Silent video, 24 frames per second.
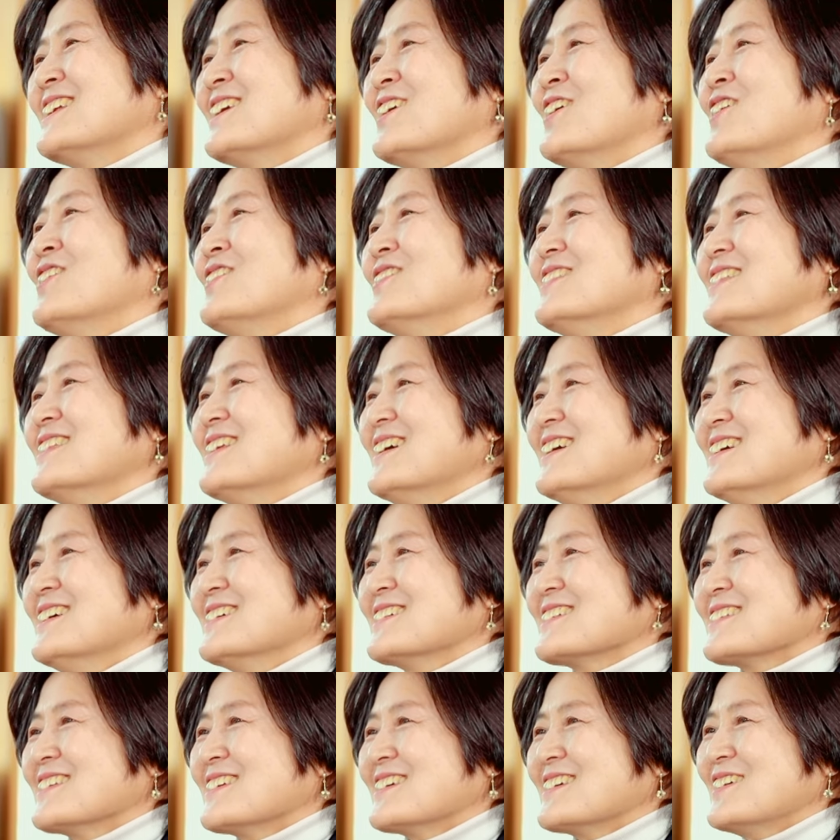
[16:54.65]
이런
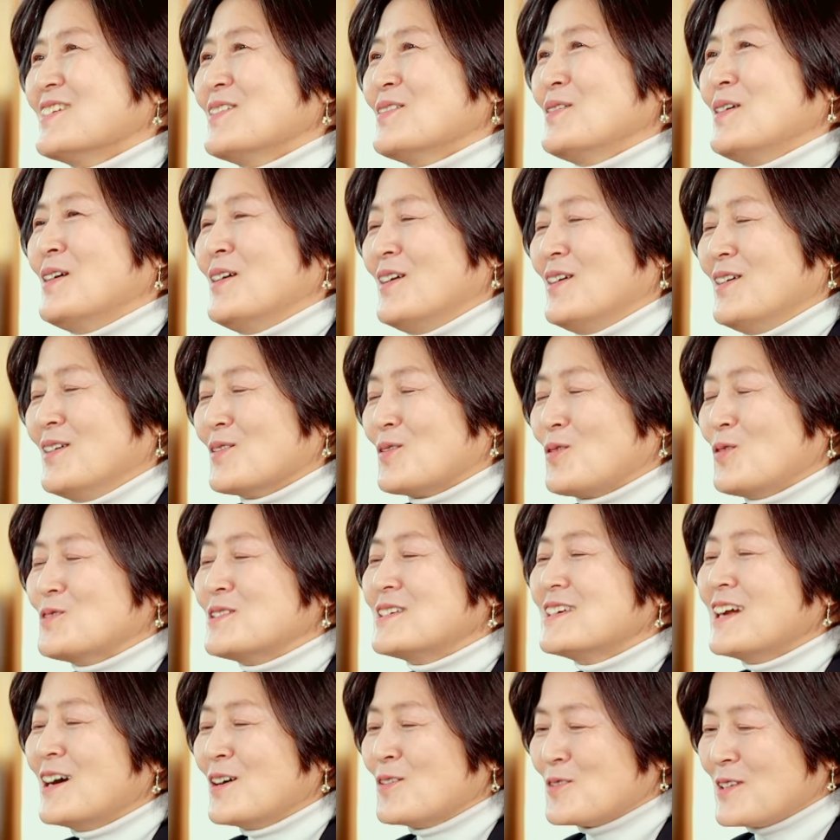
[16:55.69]
어,
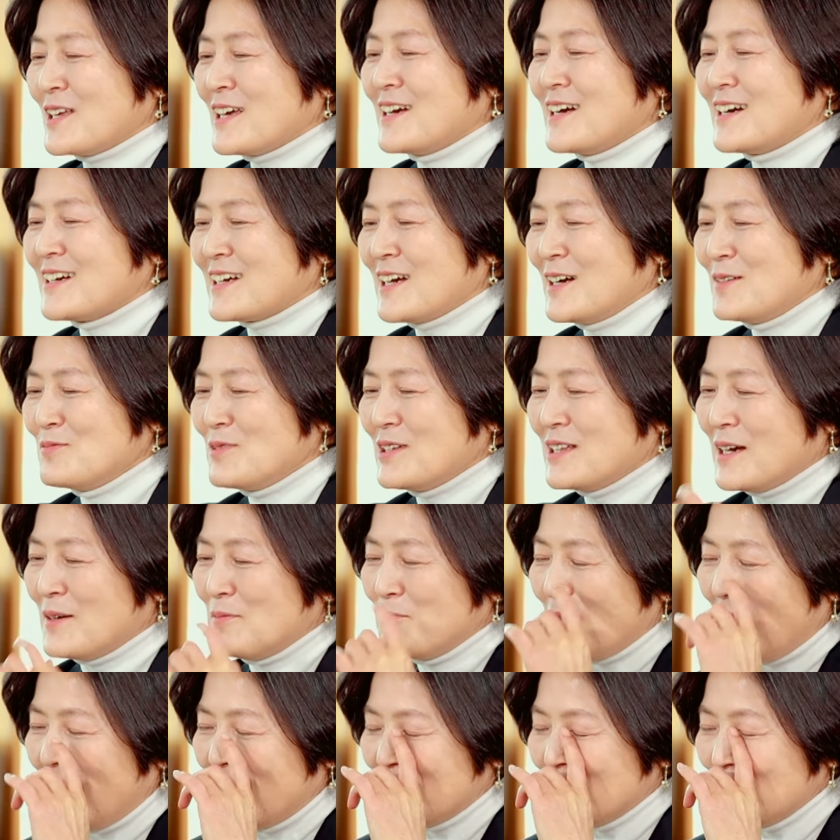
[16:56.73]
곳이라고 생각합니다.
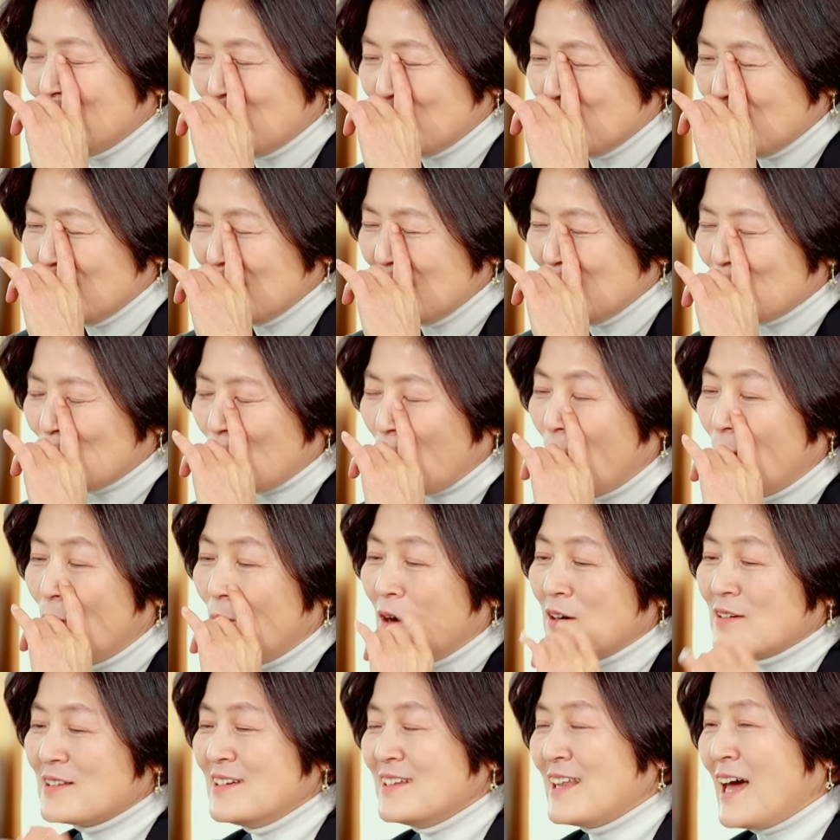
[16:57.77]
많은 분들이 돈
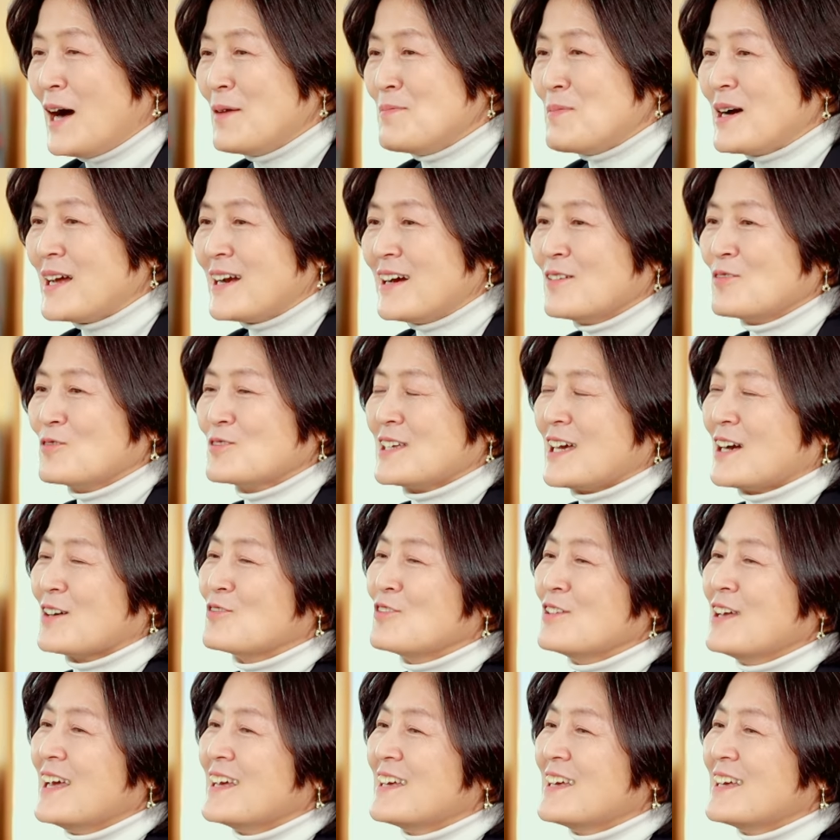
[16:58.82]
먹는 하마라고 자꾸